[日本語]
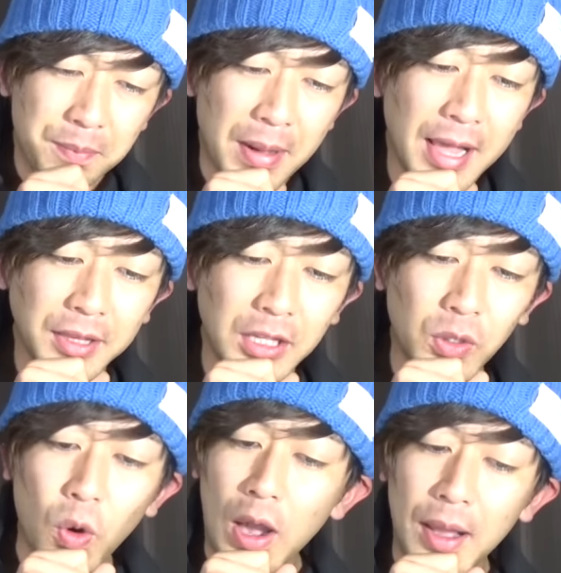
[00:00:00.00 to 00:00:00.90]

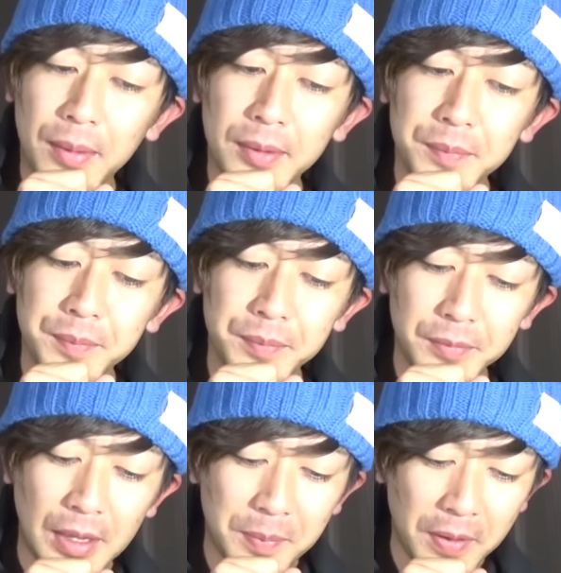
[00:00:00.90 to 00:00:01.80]
マンティコア、
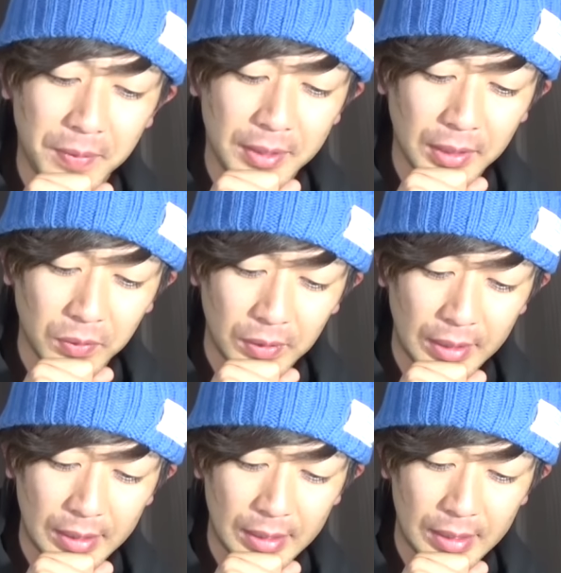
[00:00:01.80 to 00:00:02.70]
うん名前はいいんだけど
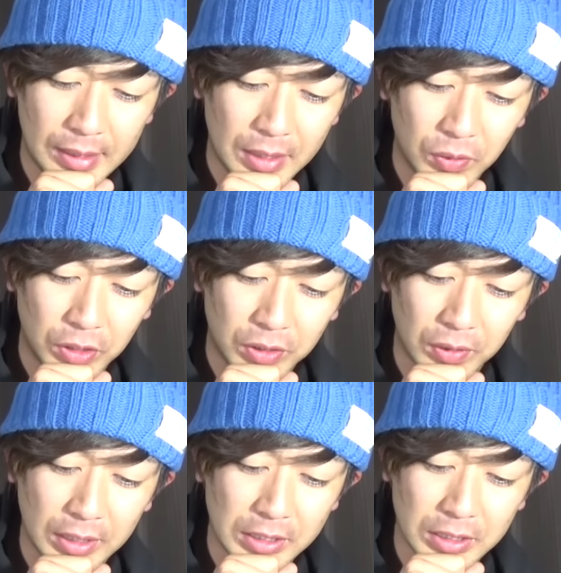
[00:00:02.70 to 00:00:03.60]
ね。なるほど。ひっく
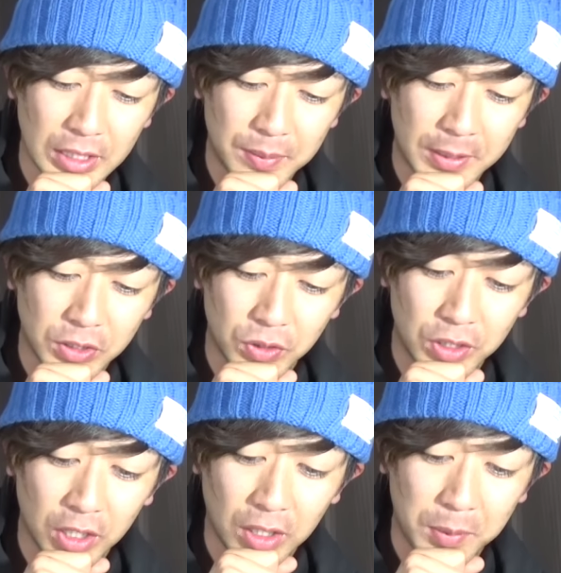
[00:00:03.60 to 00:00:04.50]
り返した枚数
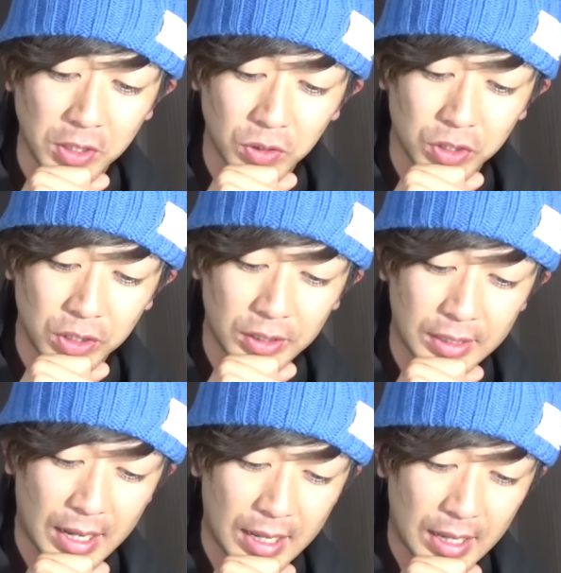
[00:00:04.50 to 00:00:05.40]
200ダメージを追
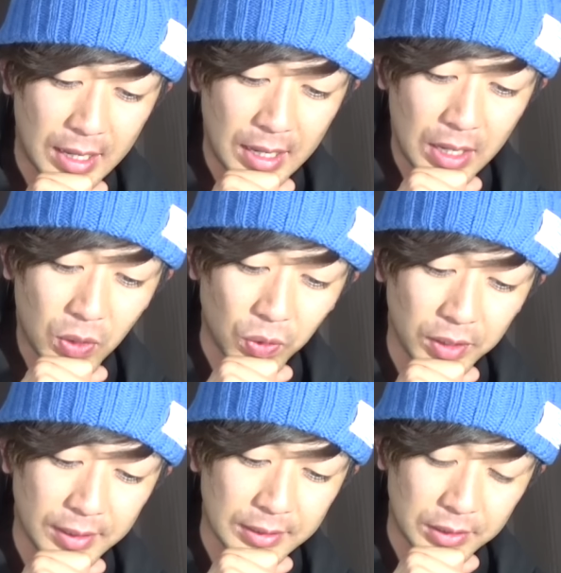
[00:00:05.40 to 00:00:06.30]
加。
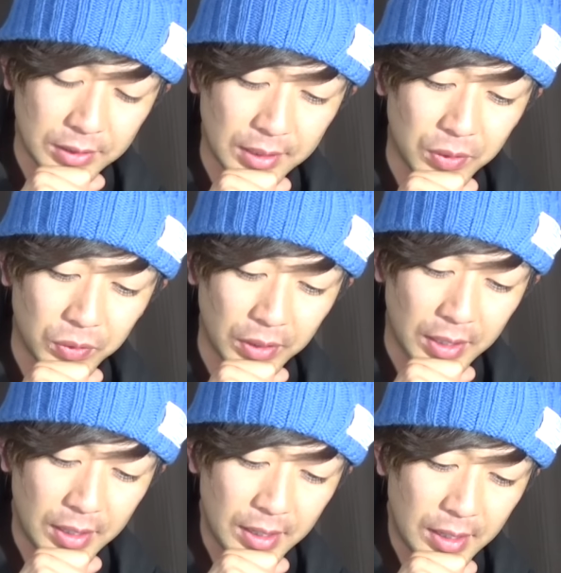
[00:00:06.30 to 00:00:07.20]
コインカース、なるほど
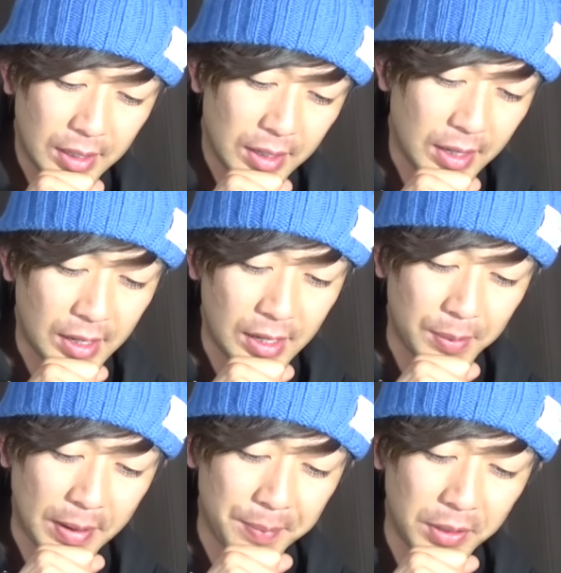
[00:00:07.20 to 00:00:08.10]
ね。
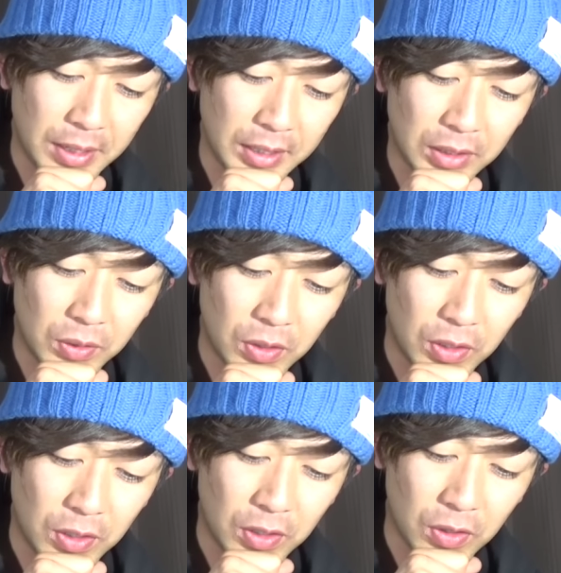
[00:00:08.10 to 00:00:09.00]
盤面の相手
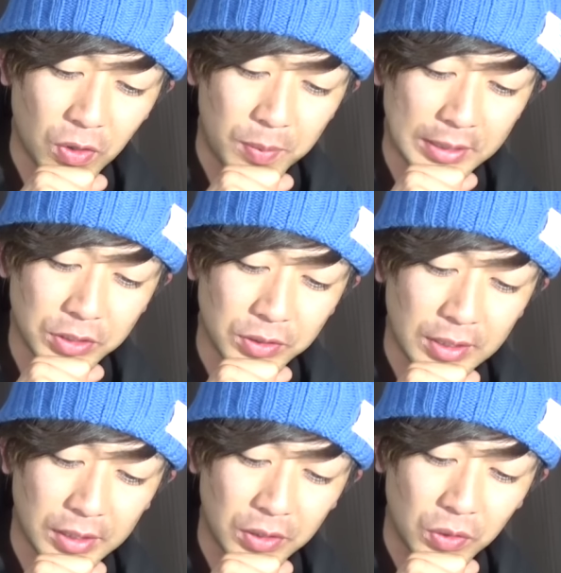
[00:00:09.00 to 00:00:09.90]
のコマ数
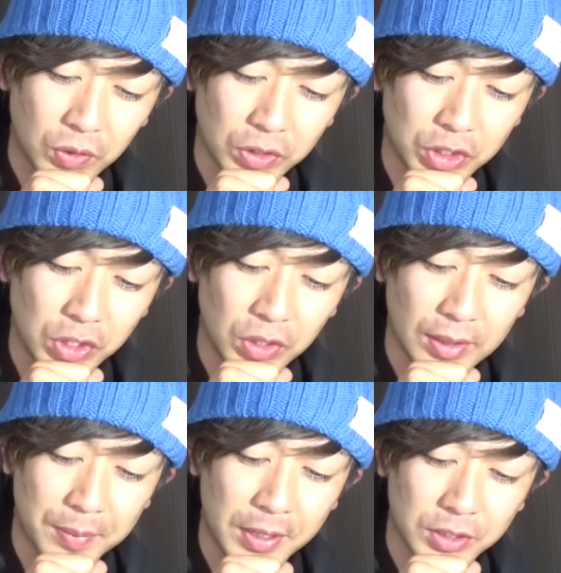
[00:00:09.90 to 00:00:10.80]
×60 の
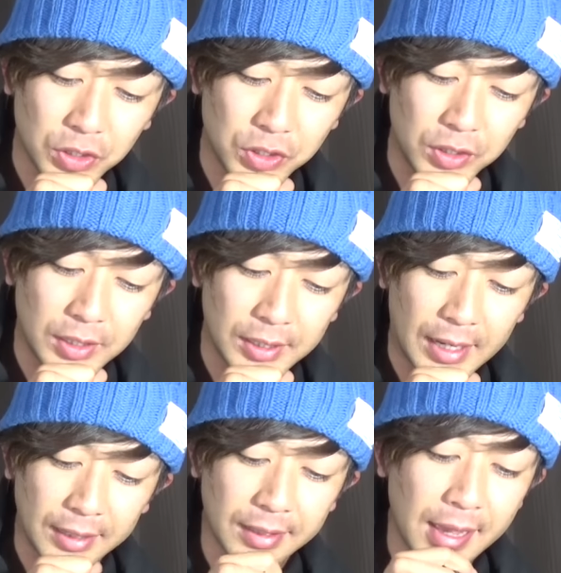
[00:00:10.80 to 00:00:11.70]
ダメージを追加で
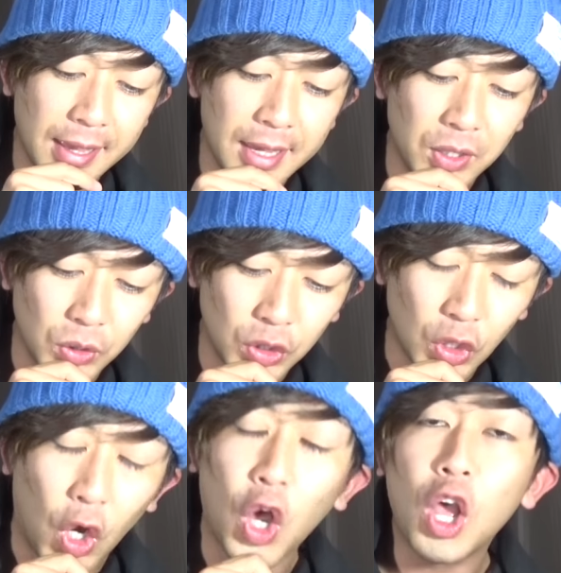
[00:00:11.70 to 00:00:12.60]
与える
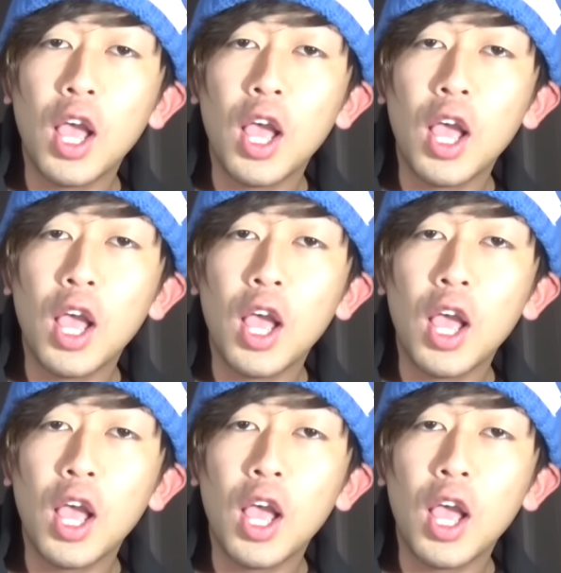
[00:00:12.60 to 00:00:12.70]
と。